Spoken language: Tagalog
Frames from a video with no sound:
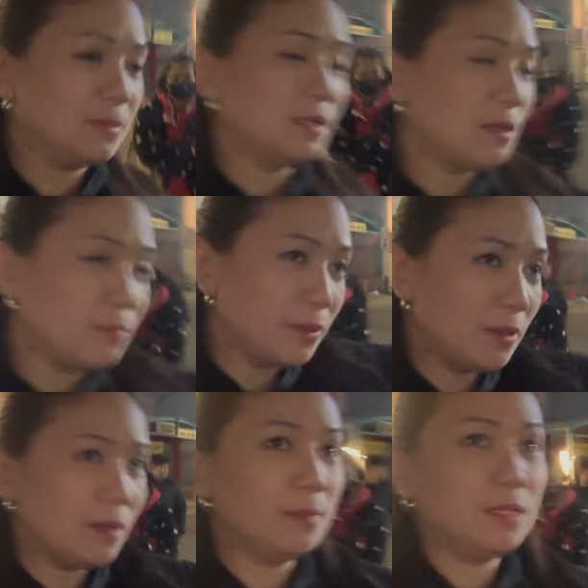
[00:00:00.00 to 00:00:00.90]
Nakapunta
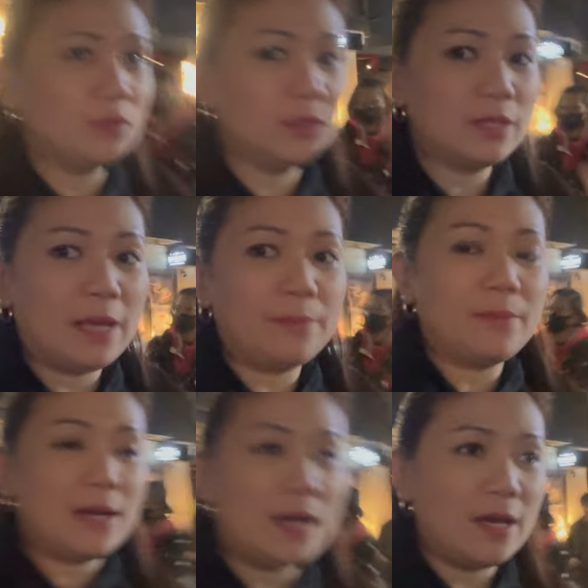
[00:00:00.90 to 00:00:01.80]
kami ng
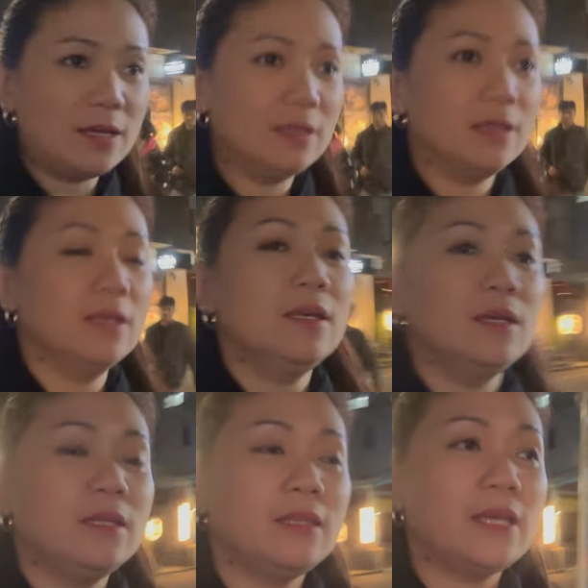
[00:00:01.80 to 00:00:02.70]
Gotemba,
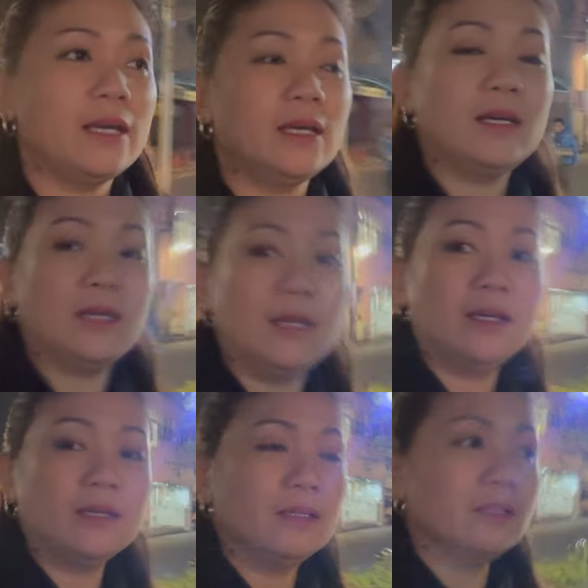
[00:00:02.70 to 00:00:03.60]
ng
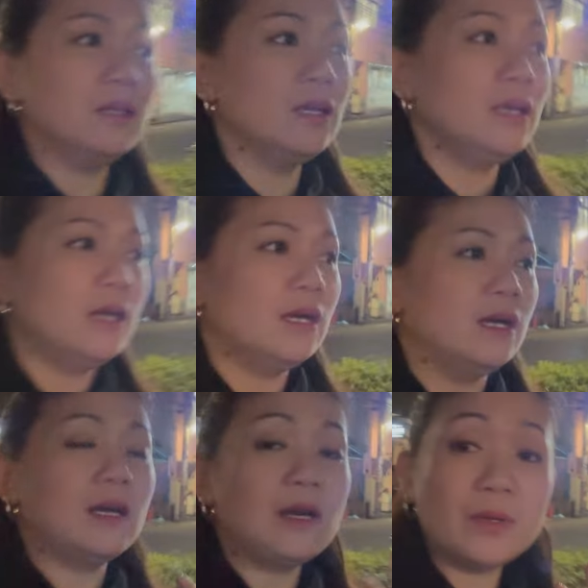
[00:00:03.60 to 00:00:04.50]
uh, ah,
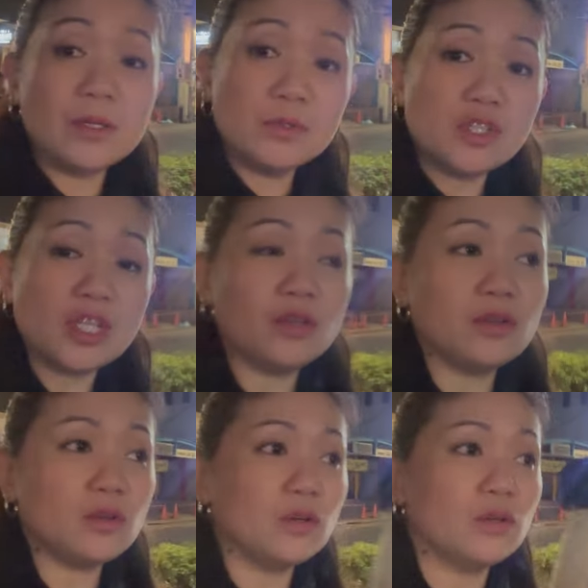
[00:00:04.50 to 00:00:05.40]

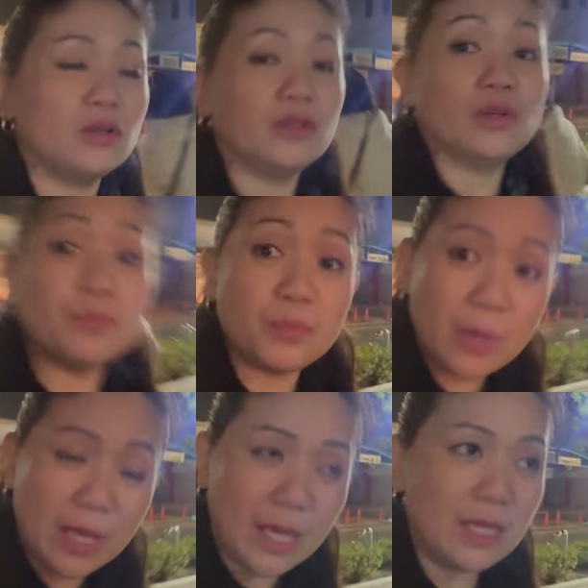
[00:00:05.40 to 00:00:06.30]
Kawaguchiko,
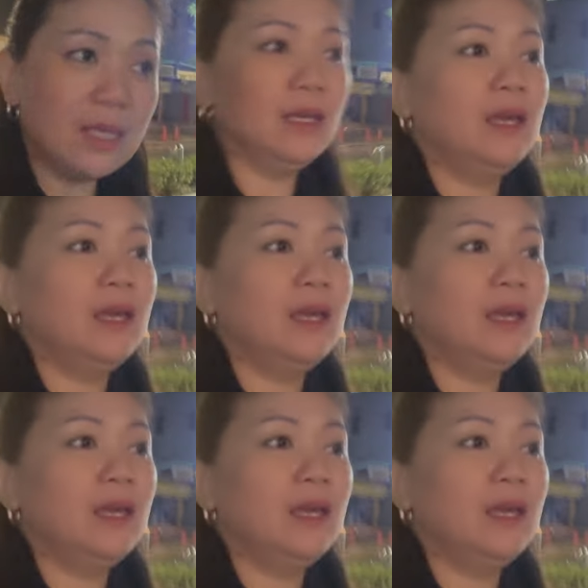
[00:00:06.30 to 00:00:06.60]
ropeway.